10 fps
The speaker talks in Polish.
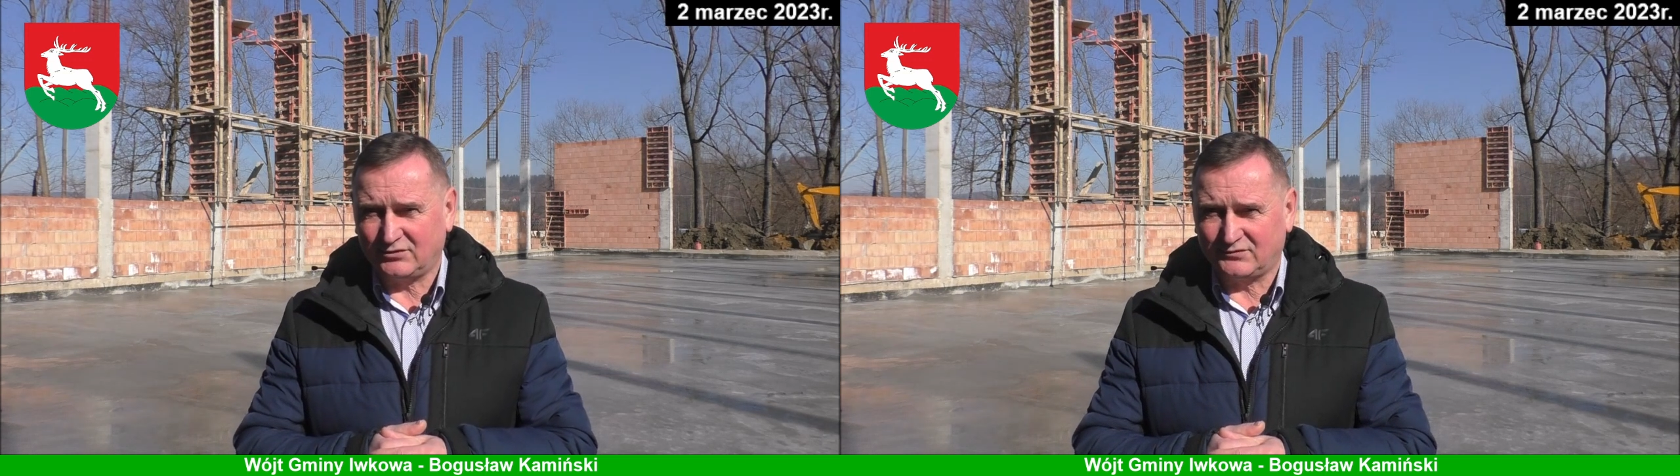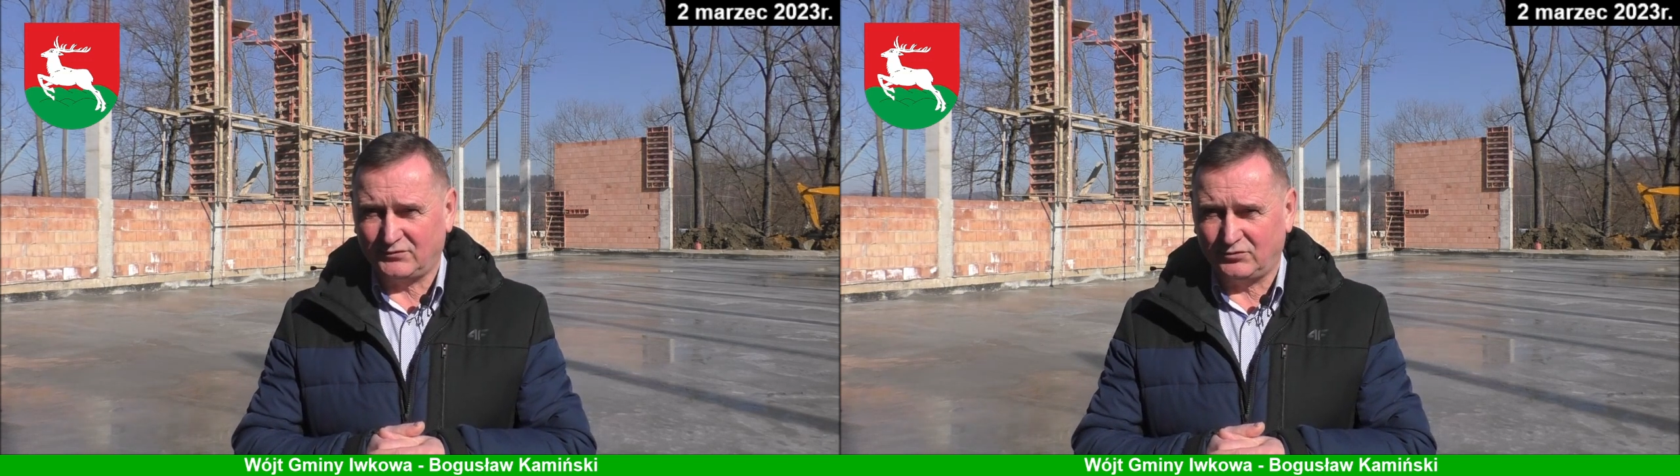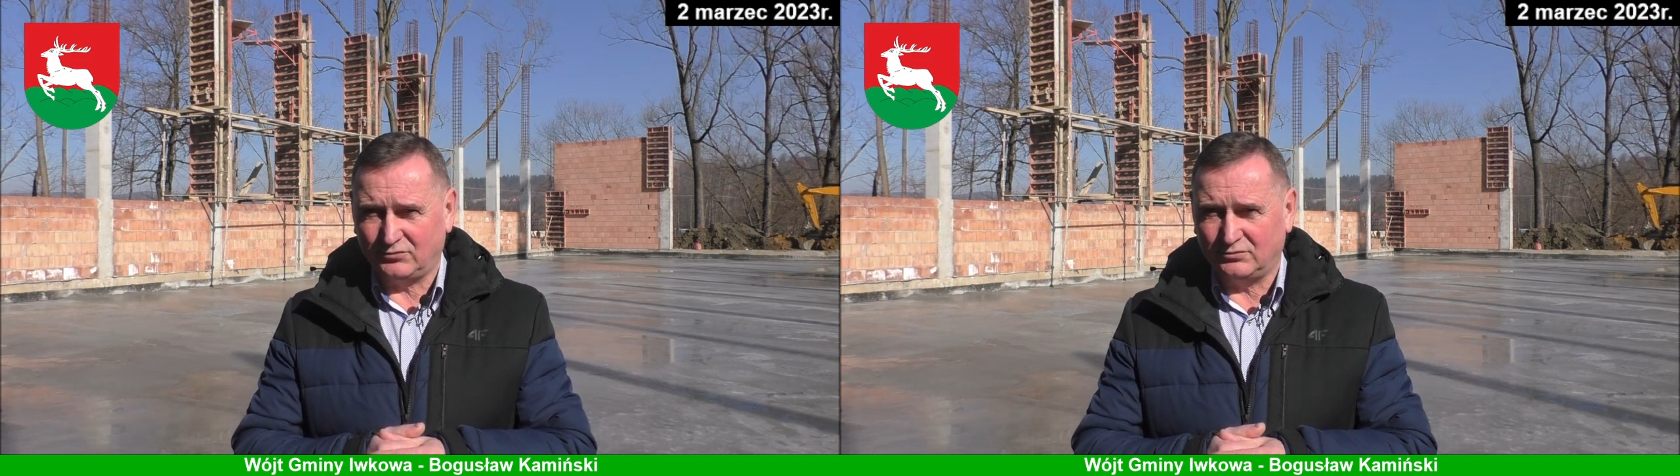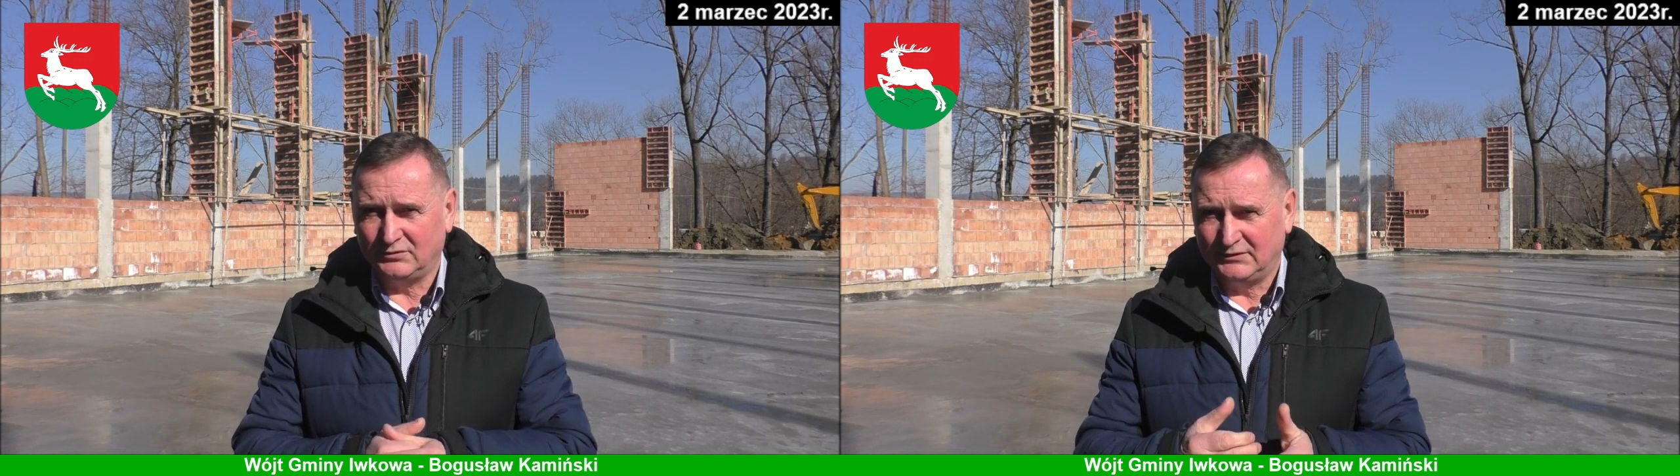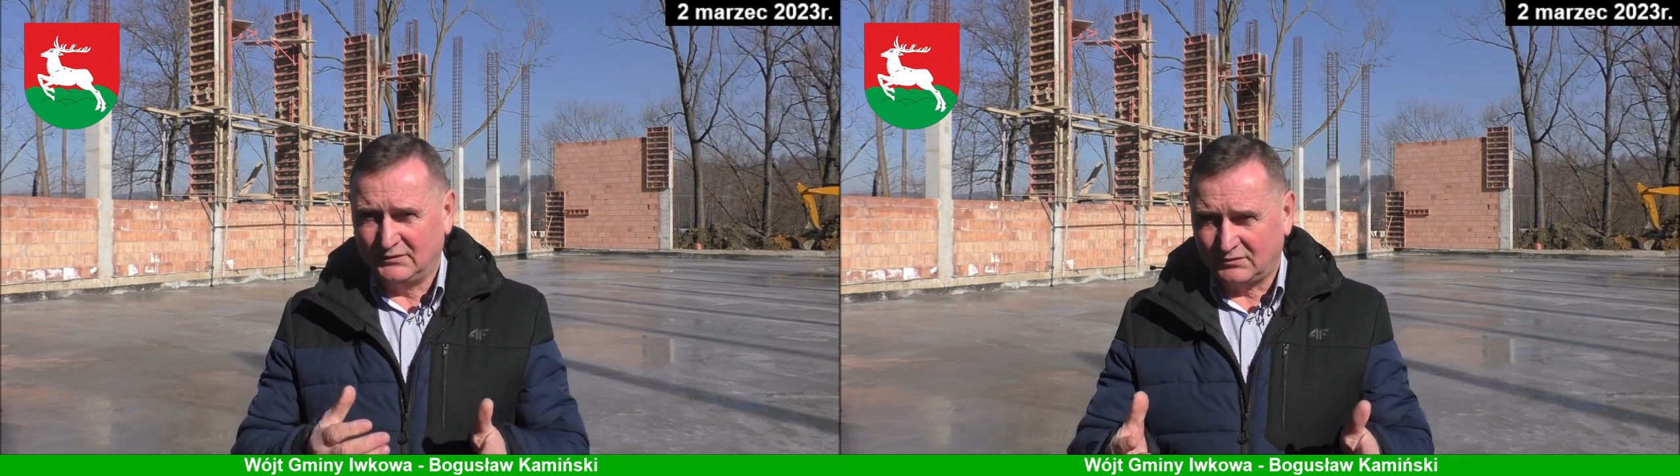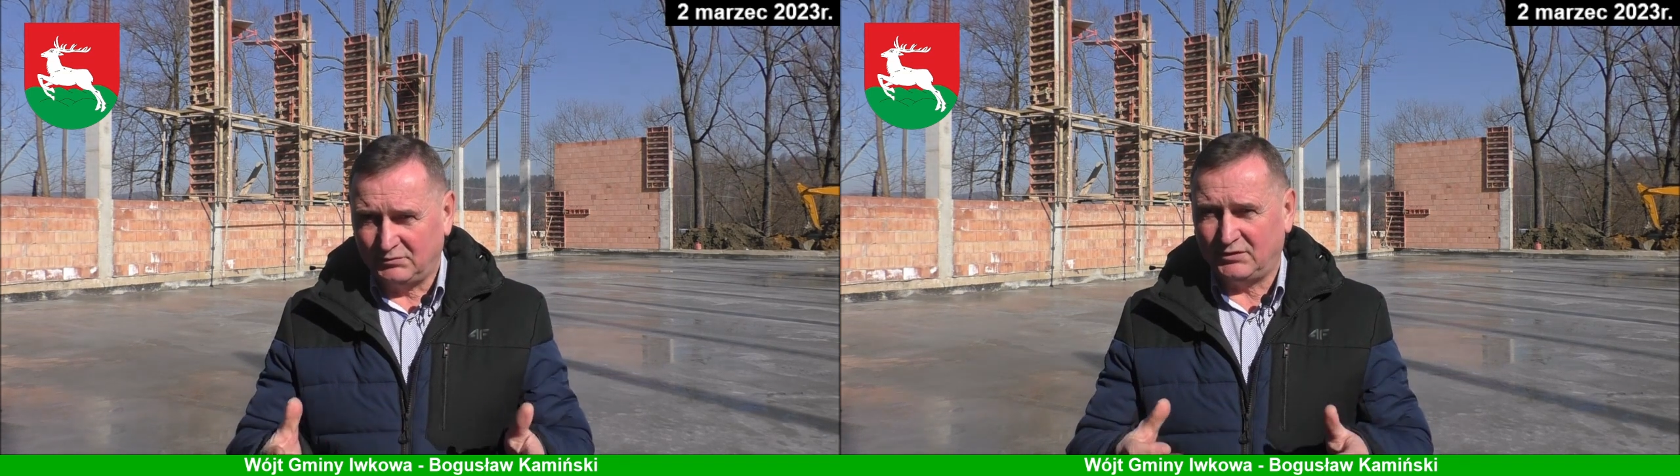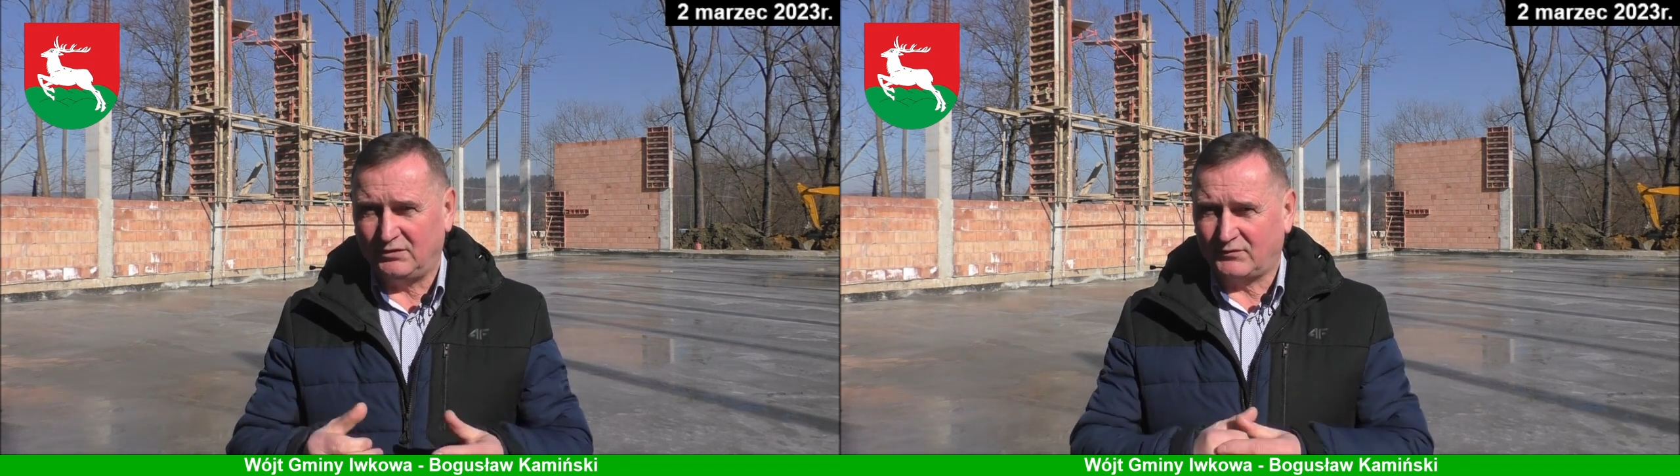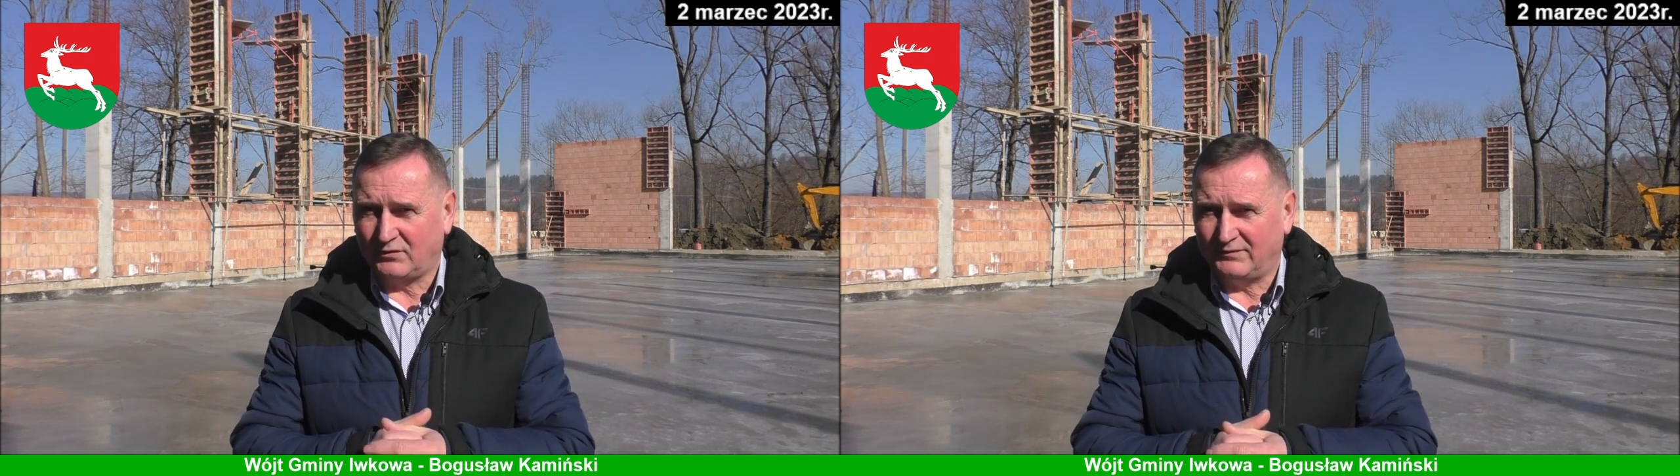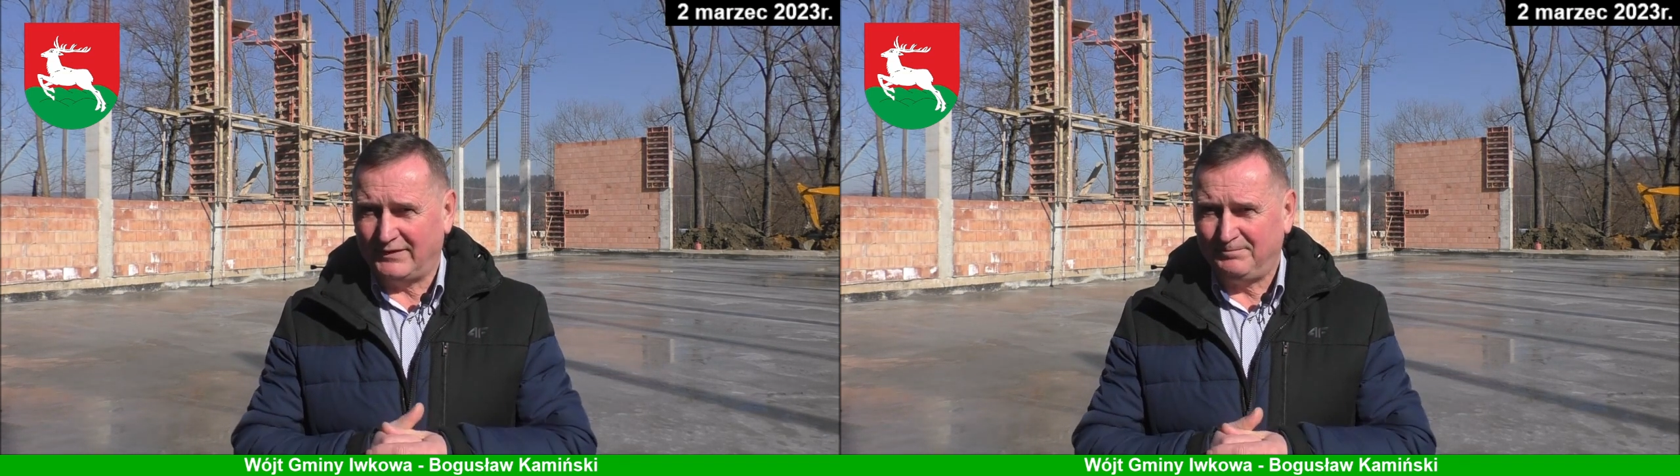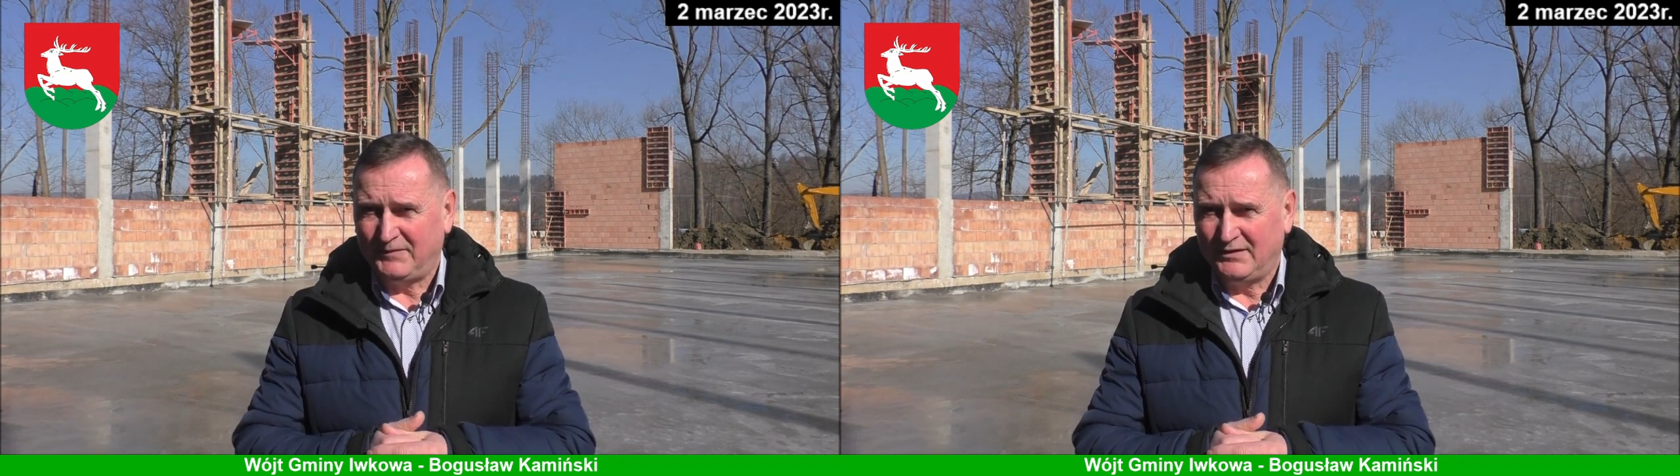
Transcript: rozwoju gminy Iwkowa.